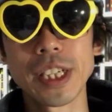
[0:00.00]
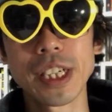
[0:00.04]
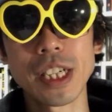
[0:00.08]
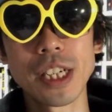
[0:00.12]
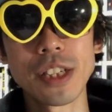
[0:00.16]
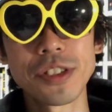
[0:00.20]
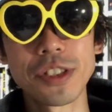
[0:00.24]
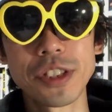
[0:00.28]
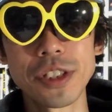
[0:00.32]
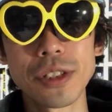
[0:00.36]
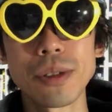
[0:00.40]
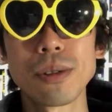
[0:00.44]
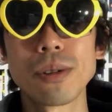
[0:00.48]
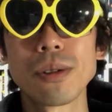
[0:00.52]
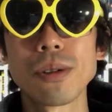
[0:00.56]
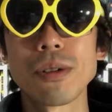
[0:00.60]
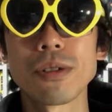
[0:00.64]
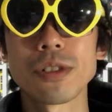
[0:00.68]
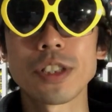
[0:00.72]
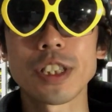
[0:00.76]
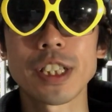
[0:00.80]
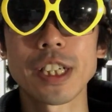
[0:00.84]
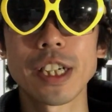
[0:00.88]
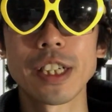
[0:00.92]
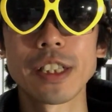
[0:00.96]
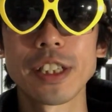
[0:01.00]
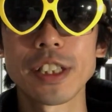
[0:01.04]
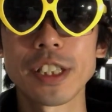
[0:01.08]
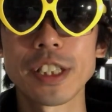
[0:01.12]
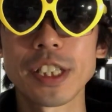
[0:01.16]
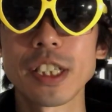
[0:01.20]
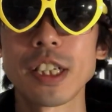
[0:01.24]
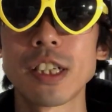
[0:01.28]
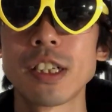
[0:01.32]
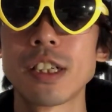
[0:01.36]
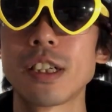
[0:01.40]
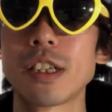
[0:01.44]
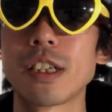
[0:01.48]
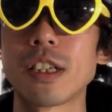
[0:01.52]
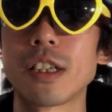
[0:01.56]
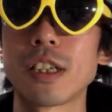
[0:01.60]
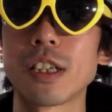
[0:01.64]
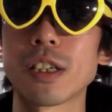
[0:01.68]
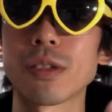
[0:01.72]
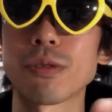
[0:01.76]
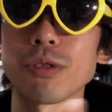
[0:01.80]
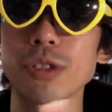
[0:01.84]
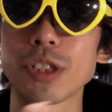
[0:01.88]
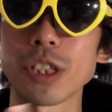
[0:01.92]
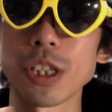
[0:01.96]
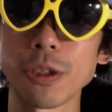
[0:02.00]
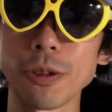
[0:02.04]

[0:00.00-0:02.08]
で、肝心の吹き替えですが、あこち